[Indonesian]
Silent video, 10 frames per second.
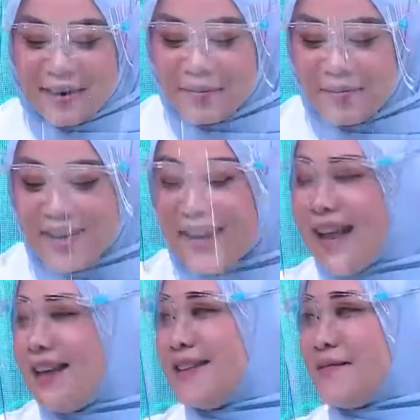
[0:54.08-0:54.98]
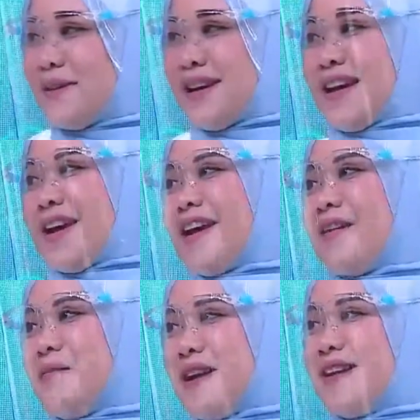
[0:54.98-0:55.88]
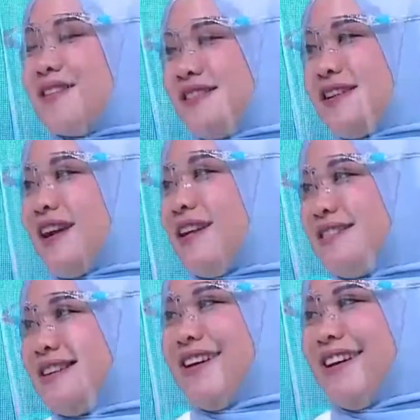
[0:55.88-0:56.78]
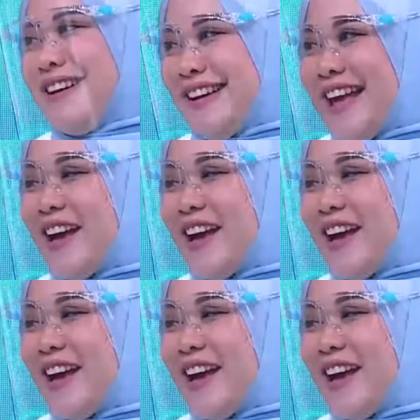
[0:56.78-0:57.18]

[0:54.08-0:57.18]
biarlah biar dia biar dia sendiri aja. Oh, sendiri